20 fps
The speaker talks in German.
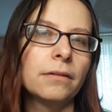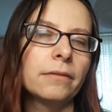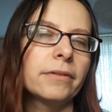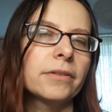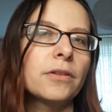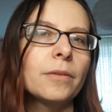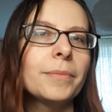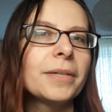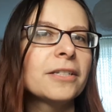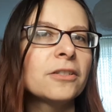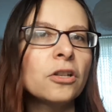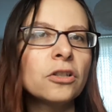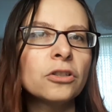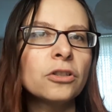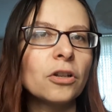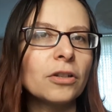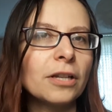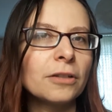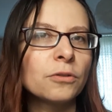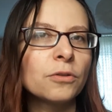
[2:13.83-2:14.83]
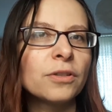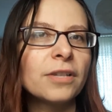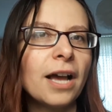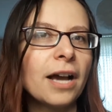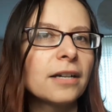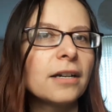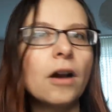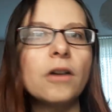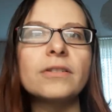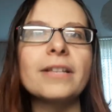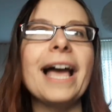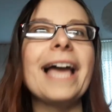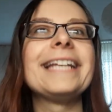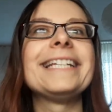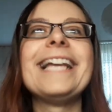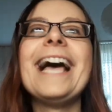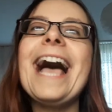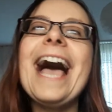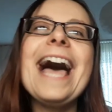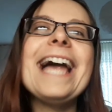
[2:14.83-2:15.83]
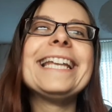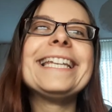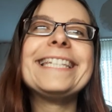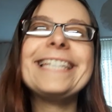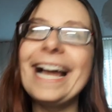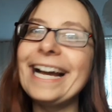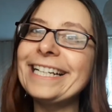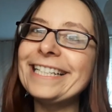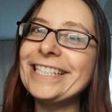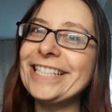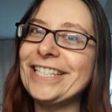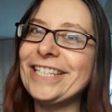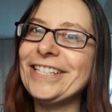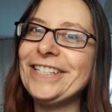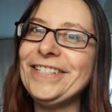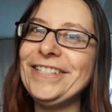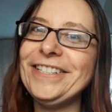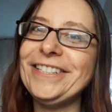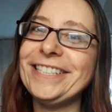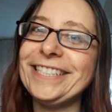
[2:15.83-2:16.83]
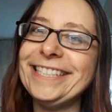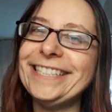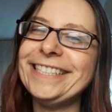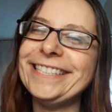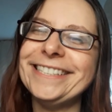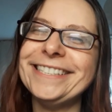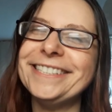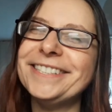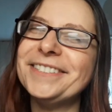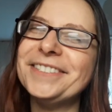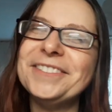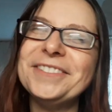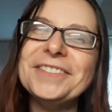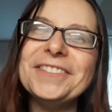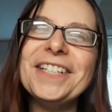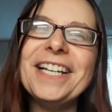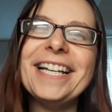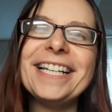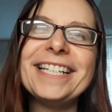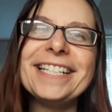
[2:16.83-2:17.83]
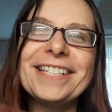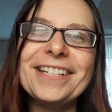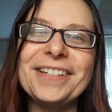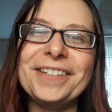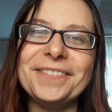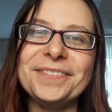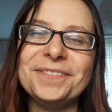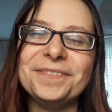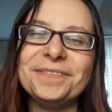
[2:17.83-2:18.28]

was soll man sonst noch dazu sagen, außer ein Dankeschön. So,